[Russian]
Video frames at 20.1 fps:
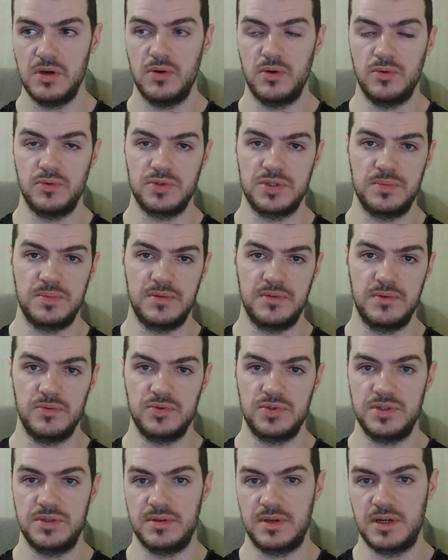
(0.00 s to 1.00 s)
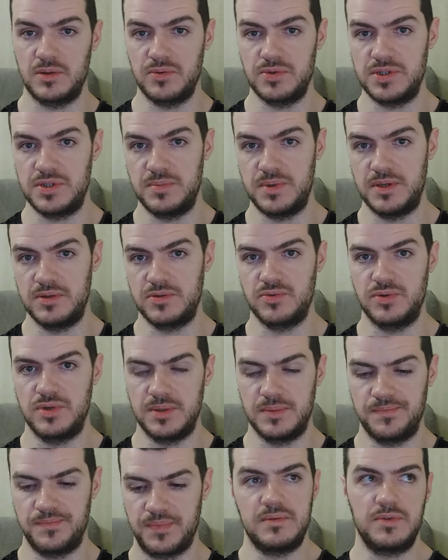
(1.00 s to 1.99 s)
он уже был вынужден колоть себе
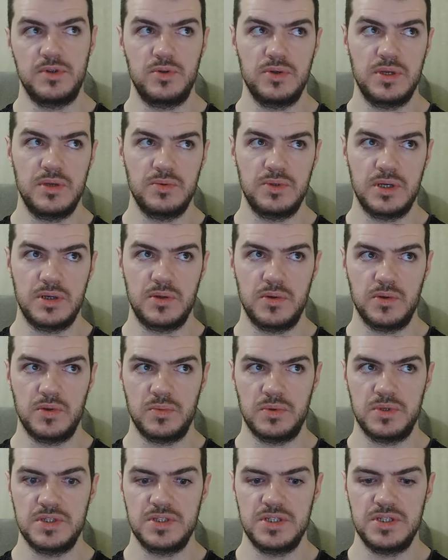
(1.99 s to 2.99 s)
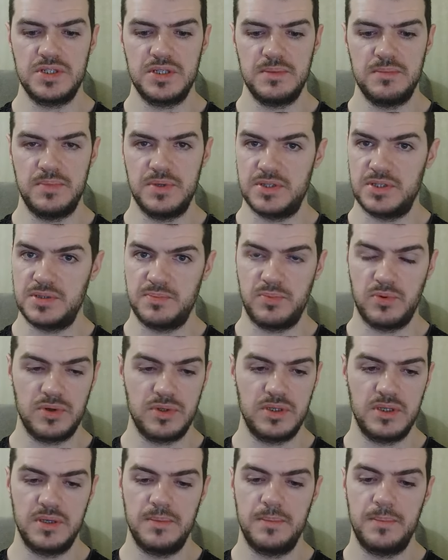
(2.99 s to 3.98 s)
инсулин. В итоге вот такой вот образ жизни, без
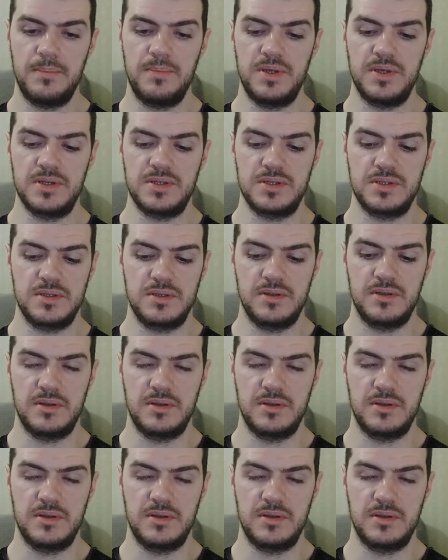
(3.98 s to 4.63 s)
спорта, без